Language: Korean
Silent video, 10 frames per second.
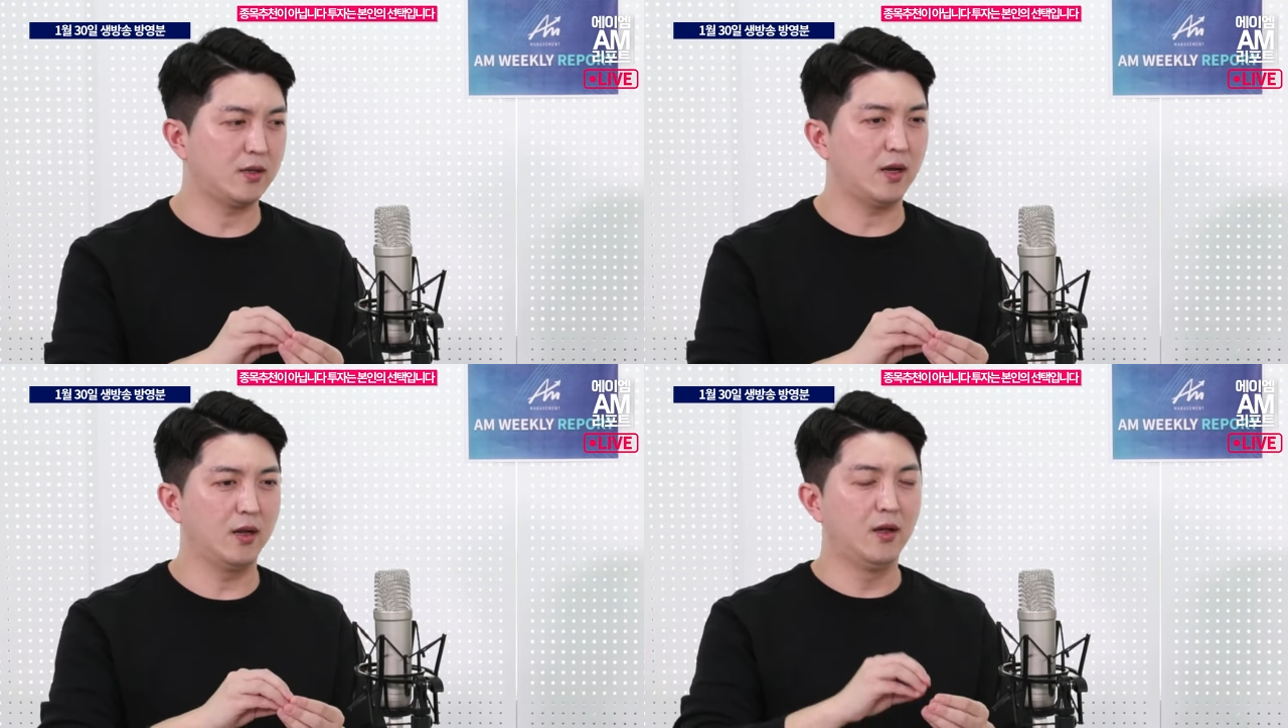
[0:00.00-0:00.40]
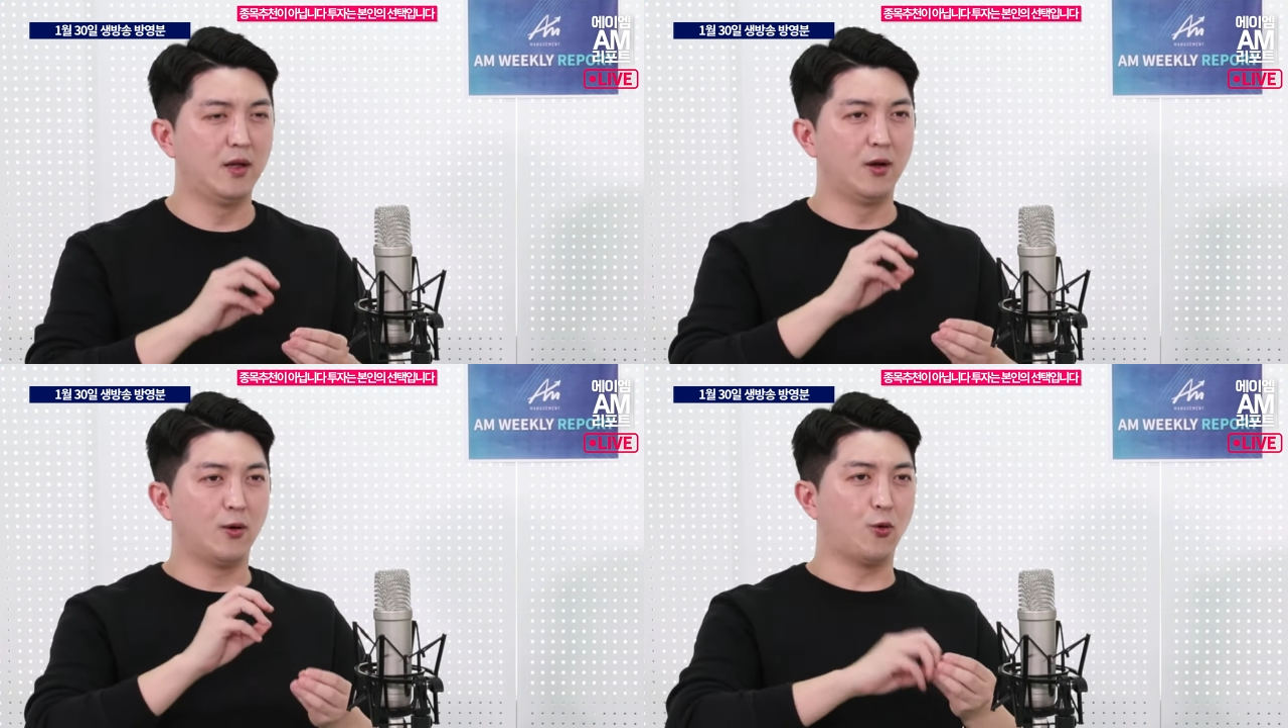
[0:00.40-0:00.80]
다
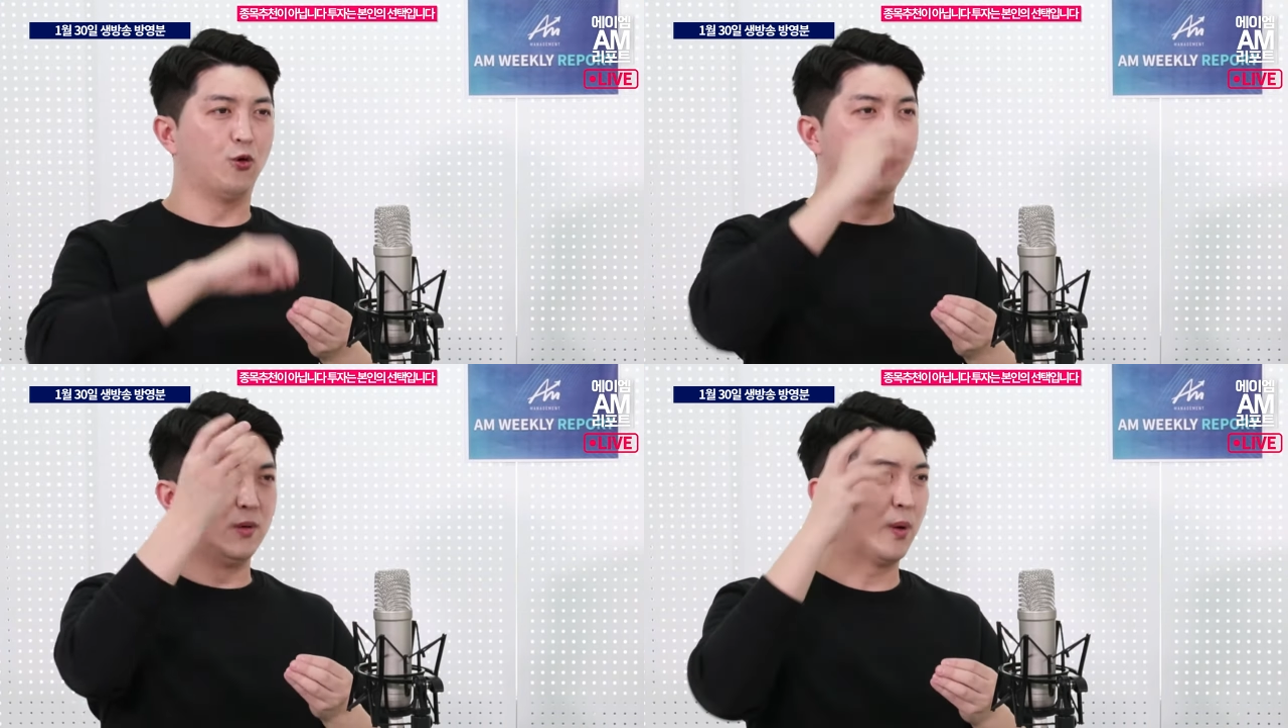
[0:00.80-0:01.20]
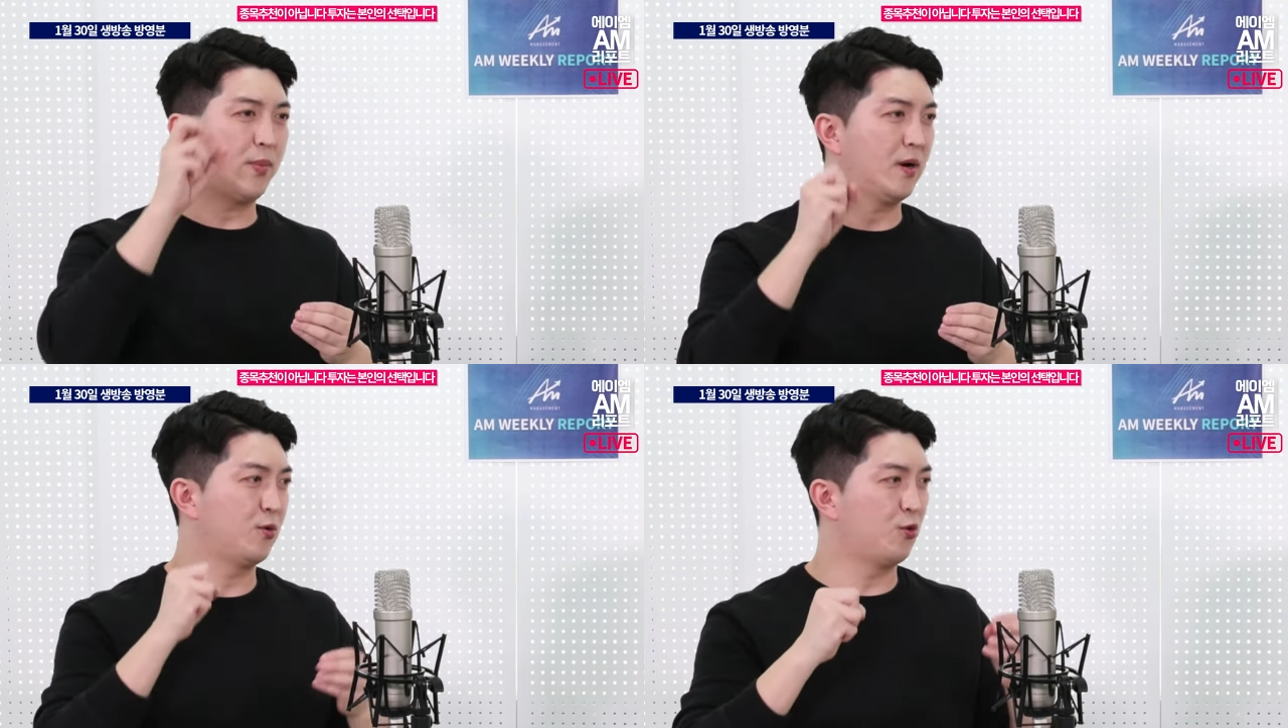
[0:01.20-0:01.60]
오르면
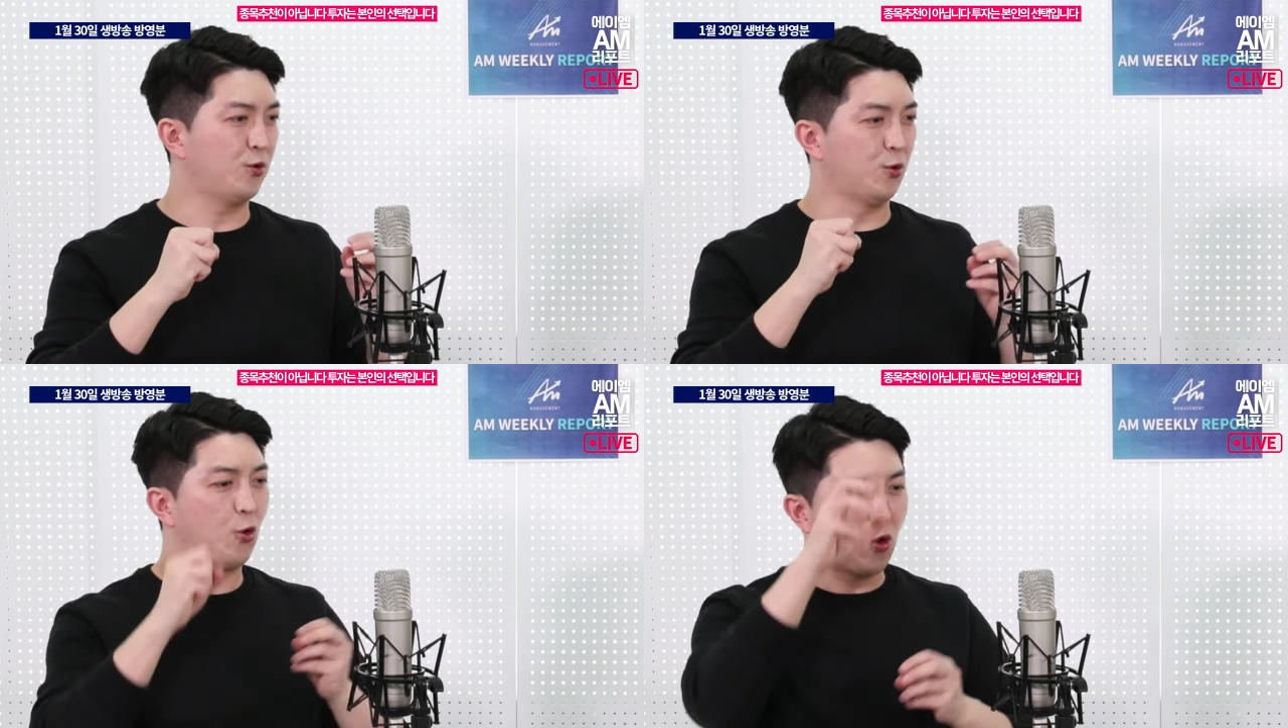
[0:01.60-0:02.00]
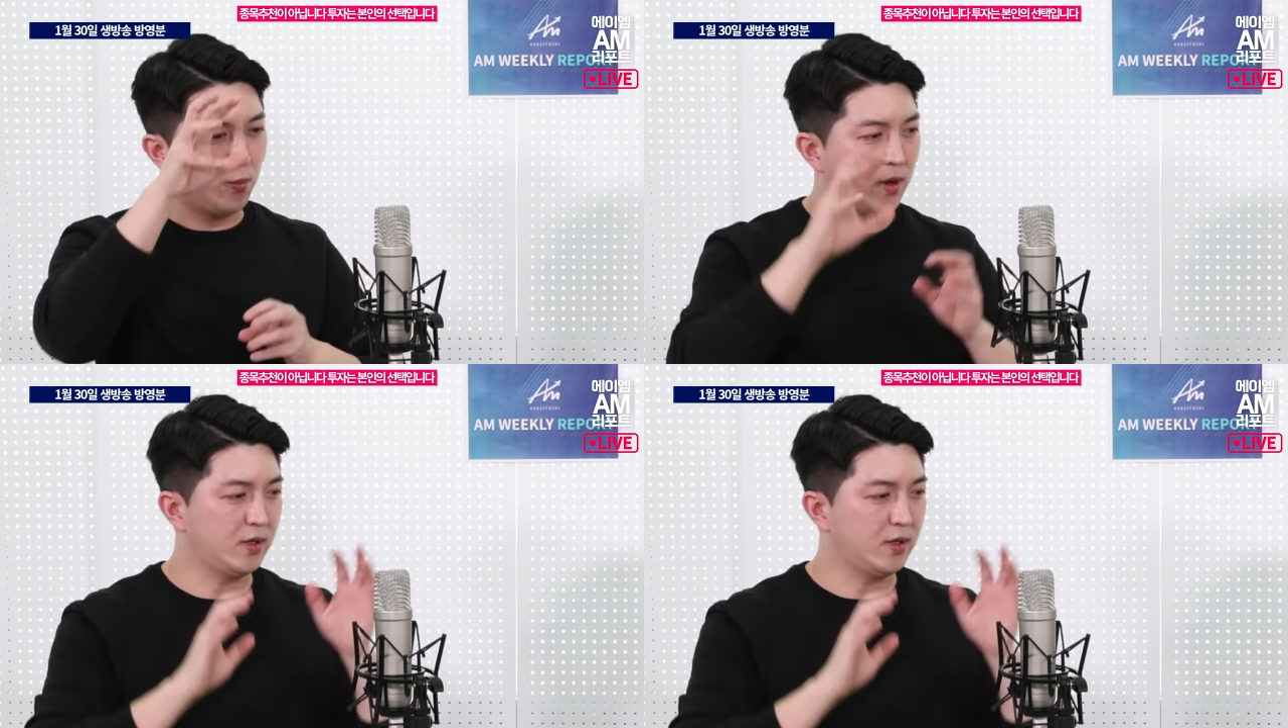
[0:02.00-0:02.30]
팔고 요것만 네.